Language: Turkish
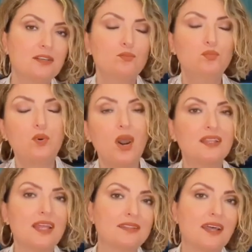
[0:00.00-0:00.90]
Bu
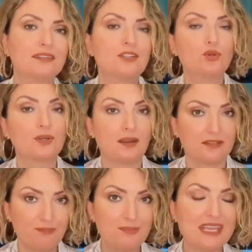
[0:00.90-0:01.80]
alanlarda çok
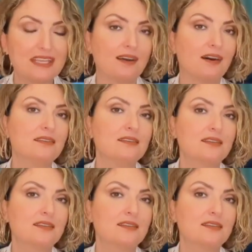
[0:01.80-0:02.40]
aktif bir yeni ay.